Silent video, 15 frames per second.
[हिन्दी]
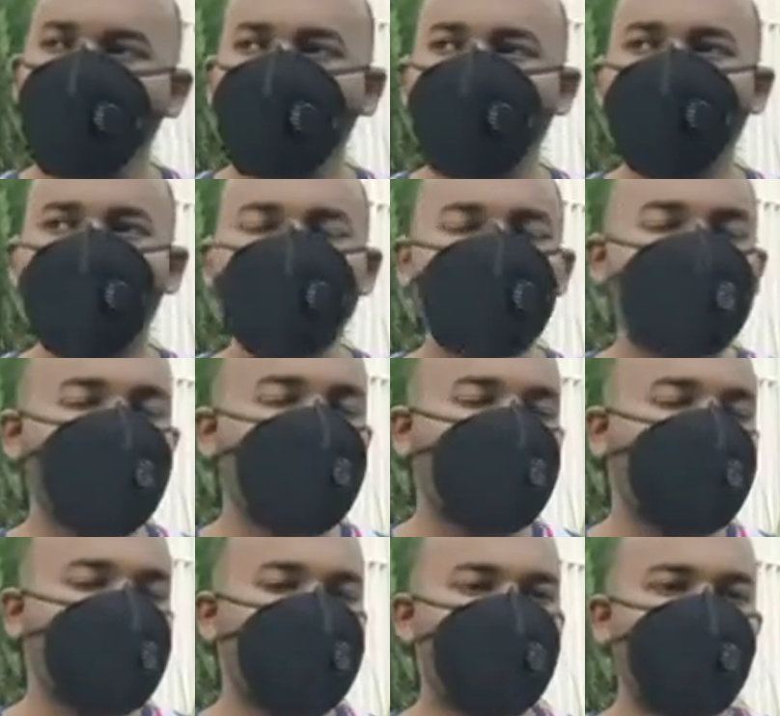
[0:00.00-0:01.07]
प्रिंसिपल के ऊपर
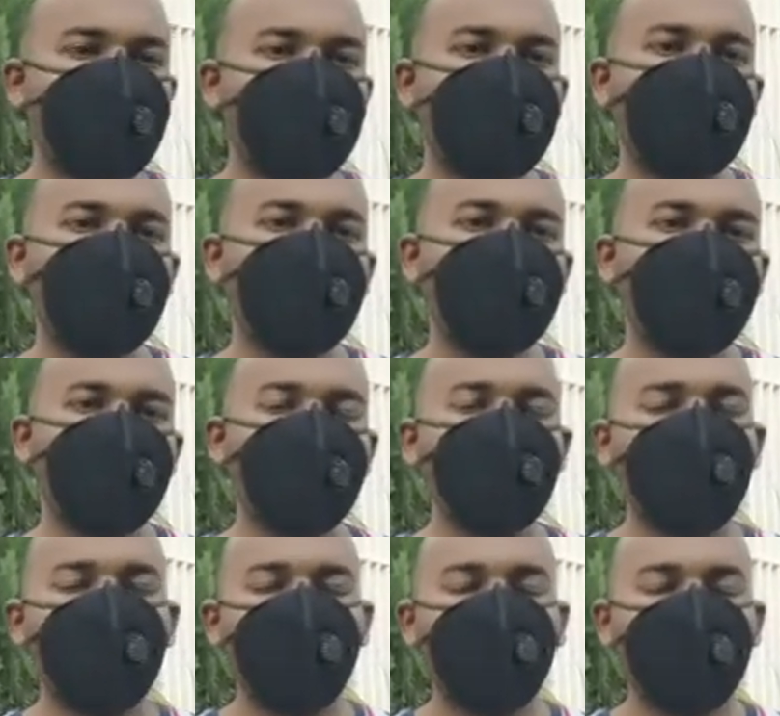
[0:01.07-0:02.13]
तो यही है कि भाई
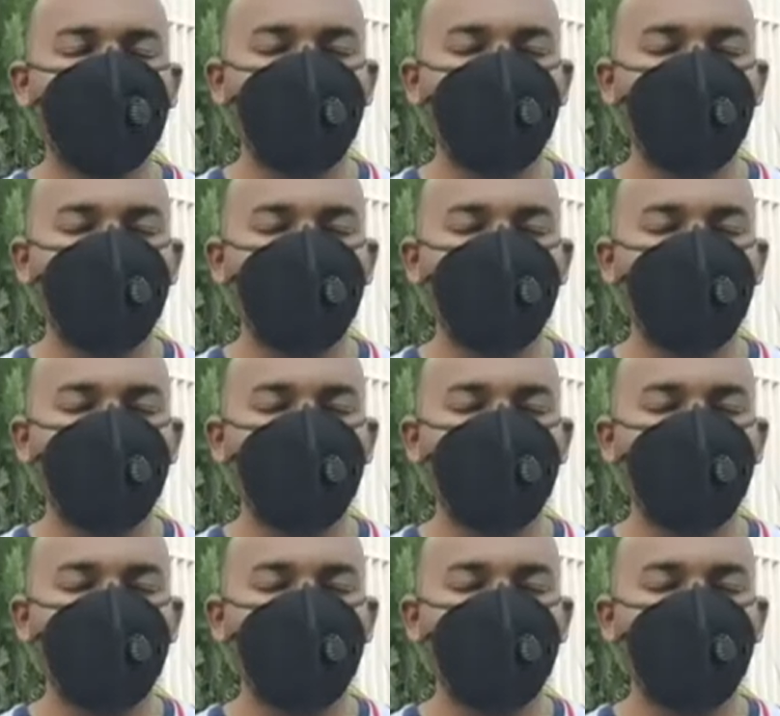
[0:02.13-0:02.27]
आप